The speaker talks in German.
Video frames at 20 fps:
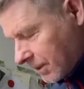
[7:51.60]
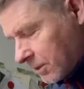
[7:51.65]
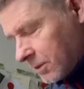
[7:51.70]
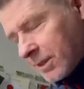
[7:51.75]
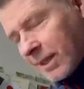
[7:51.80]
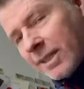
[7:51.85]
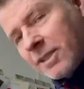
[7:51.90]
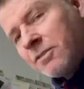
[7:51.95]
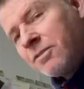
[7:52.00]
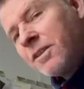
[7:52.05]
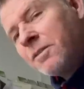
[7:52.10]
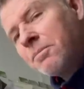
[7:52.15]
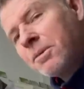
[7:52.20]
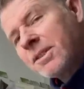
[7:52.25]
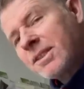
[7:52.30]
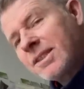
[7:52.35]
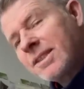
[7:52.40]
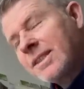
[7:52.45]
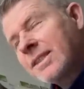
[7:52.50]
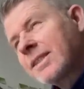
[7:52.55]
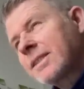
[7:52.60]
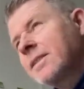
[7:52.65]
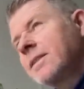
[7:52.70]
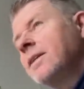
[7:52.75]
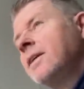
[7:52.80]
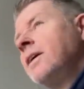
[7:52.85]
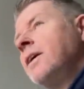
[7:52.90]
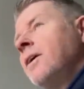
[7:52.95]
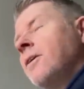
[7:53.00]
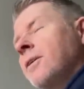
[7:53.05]
Das wird passieren.
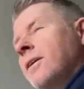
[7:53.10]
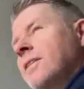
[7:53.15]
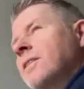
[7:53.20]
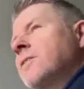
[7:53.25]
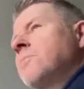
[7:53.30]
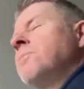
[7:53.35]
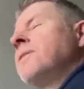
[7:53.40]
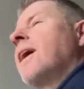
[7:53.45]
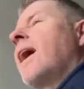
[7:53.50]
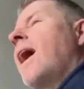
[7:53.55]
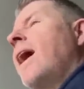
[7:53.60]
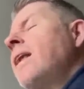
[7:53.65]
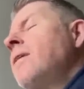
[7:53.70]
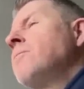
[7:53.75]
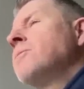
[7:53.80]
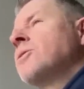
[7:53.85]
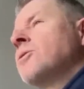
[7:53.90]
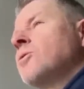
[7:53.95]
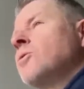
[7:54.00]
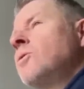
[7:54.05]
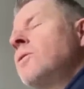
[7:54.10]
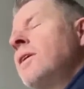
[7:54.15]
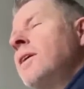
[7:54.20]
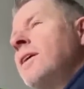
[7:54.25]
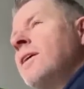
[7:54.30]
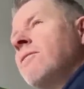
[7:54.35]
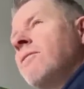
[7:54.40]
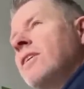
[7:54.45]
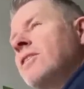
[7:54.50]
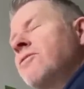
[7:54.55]
Und das ist mit allem so,
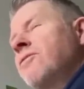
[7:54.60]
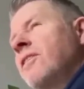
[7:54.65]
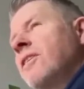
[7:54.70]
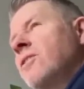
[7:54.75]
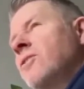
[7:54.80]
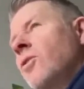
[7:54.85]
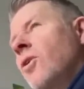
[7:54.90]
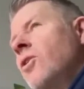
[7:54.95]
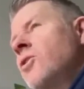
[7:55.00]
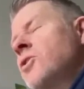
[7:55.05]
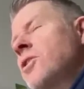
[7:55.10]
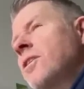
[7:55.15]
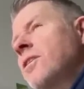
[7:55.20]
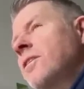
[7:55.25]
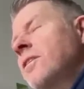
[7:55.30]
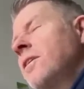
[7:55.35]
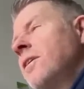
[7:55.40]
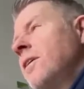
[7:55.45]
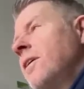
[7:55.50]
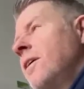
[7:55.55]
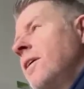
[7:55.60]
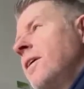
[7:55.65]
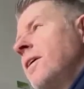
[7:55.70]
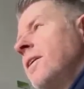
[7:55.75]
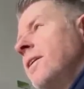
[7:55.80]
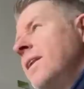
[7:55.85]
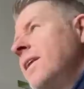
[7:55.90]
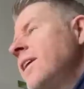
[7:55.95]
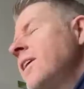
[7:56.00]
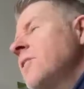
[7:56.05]
was wir in Deutschland
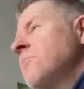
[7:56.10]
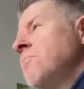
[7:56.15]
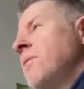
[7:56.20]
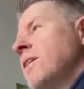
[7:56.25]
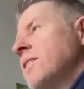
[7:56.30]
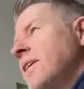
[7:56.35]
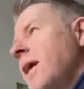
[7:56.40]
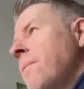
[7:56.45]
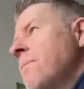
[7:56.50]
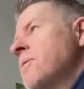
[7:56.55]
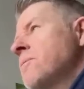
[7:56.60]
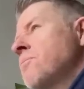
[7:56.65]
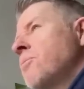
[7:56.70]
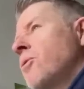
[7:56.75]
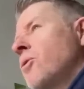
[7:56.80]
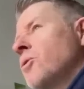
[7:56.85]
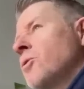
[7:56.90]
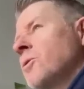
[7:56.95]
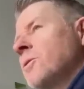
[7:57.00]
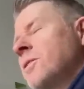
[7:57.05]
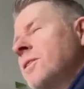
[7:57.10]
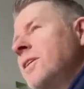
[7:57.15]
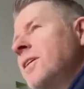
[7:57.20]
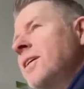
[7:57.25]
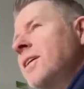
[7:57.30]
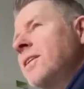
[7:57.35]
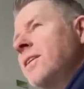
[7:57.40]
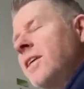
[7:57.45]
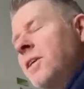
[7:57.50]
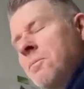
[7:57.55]
nicht mehr selbst
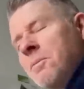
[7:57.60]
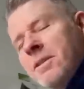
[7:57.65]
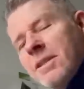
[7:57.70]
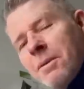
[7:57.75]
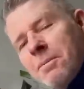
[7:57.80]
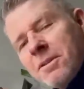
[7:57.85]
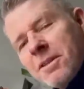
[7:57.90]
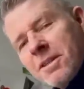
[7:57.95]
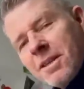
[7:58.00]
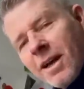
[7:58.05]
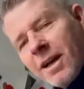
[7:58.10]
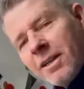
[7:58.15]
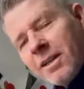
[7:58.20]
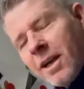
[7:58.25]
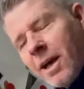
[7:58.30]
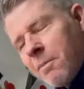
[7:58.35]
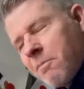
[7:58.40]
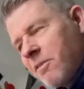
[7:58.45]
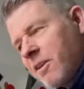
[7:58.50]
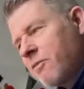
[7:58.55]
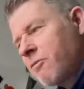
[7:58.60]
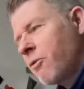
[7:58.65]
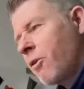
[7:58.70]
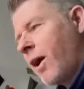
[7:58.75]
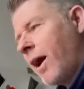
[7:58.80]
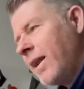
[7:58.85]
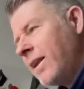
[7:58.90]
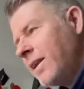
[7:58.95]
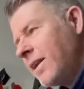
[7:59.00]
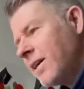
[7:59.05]
produzieren, nicht mehr selbst in die Hand haben, wird
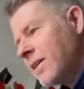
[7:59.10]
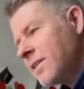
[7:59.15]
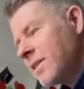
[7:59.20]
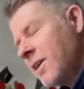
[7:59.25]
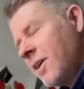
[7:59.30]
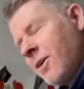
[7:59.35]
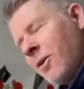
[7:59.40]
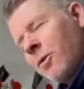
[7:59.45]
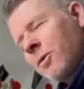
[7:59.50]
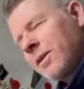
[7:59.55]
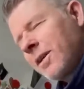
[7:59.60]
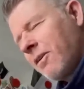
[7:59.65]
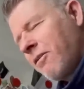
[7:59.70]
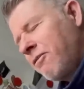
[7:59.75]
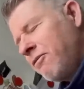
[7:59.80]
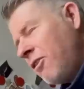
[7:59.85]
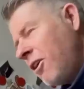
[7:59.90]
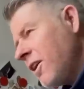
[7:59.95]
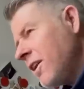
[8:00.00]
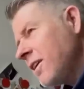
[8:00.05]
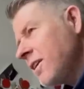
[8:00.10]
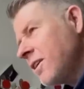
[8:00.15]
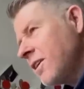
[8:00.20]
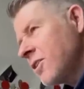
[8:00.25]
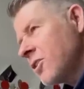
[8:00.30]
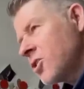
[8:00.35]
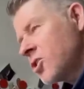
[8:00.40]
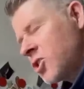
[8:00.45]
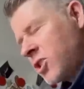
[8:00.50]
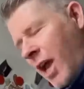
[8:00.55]
woanders unter
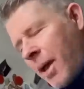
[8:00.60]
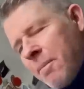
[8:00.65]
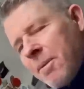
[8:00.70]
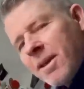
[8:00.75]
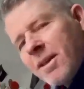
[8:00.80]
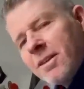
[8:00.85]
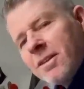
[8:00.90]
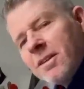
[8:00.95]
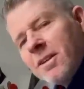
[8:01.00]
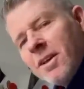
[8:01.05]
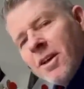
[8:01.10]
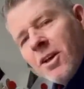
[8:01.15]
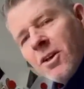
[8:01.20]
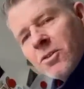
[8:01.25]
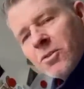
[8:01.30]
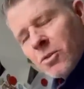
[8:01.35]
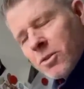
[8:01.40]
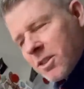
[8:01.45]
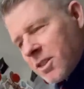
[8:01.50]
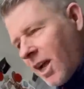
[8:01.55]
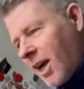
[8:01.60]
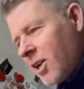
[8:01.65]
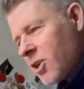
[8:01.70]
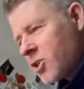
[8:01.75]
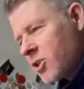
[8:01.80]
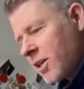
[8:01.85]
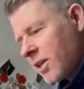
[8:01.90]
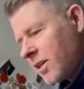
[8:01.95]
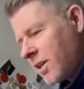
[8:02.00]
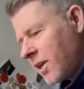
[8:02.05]
völlig schäbigen
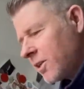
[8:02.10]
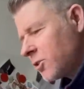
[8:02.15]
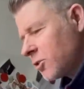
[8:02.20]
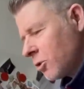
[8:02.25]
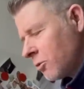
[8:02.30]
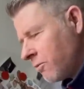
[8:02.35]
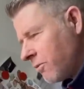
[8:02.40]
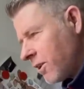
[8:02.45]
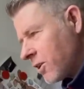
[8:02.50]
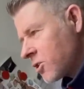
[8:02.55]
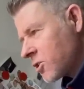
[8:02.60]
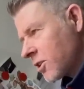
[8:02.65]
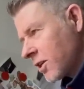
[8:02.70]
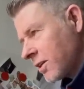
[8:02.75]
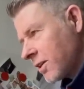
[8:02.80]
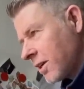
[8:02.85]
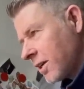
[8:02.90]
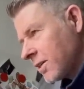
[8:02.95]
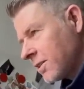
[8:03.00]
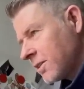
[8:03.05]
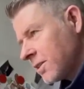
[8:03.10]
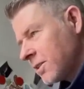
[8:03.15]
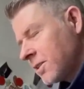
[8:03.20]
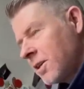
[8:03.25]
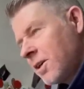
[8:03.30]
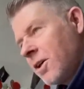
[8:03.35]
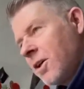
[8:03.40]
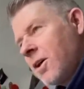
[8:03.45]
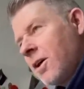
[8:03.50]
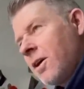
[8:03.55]
Sozialstandards,
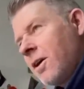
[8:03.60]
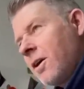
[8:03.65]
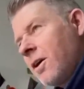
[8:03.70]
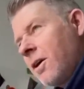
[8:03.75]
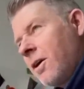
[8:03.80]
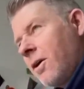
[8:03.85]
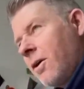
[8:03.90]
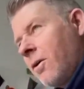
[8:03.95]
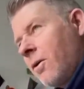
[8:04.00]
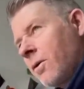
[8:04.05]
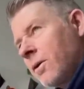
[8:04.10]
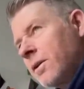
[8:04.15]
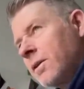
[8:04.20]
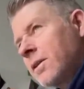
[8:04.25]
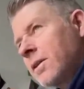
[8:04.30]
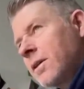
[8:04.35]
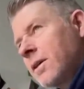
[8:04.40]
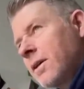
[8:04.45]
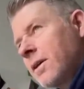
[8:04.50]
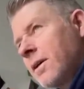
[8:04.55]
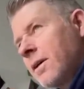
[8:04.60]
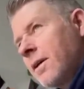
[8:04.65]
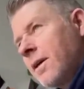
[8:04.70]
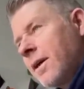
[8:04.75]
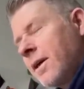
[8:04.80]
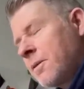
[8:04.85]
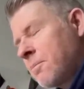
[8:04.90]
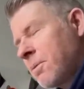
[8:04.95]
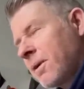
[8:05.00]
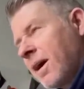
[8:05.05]
Umweltstandards und
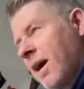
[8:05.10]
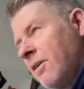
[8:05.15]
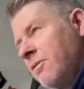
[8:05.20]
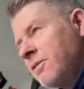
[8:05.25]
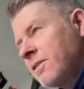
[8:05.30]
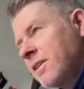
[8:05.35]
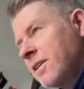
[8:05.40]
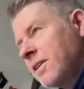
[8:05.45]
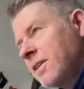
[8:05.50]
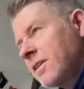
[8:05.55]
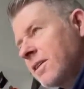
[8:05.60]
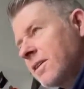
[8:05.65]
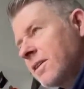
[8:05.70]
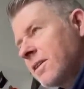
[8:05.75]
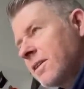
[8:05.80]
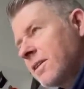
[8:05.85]
ich begreife es nicht.